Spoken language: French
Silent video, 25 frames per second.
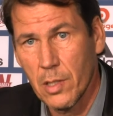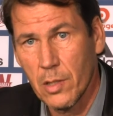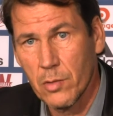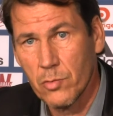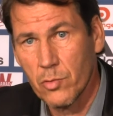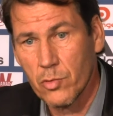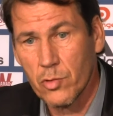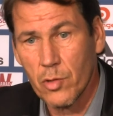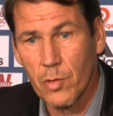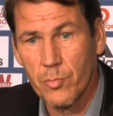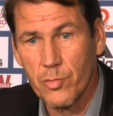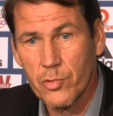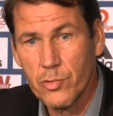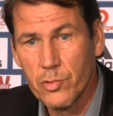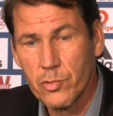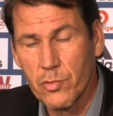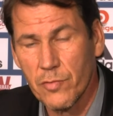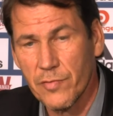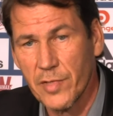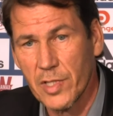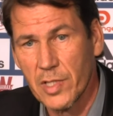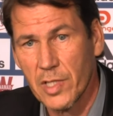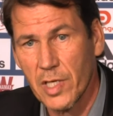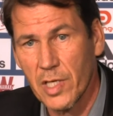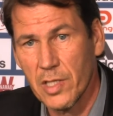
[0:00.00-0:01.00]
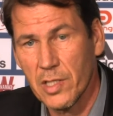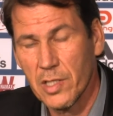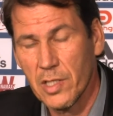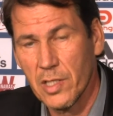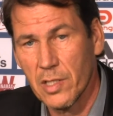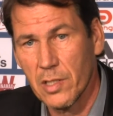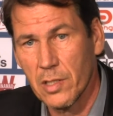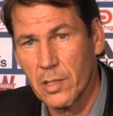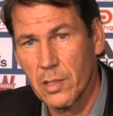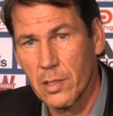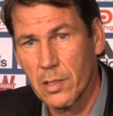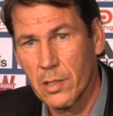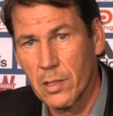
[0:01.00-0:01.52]
D'autant plus qu'on vient de gagner
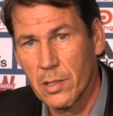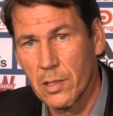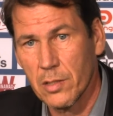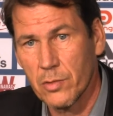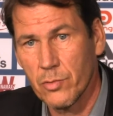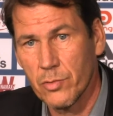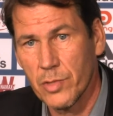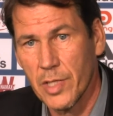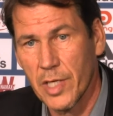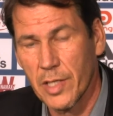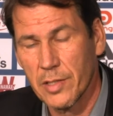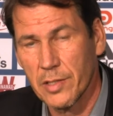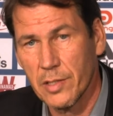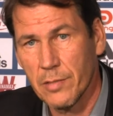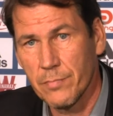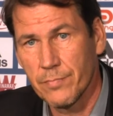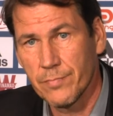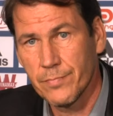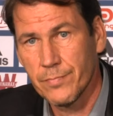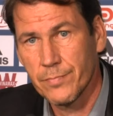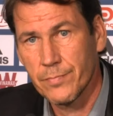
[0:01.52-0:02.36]
les deux derniers.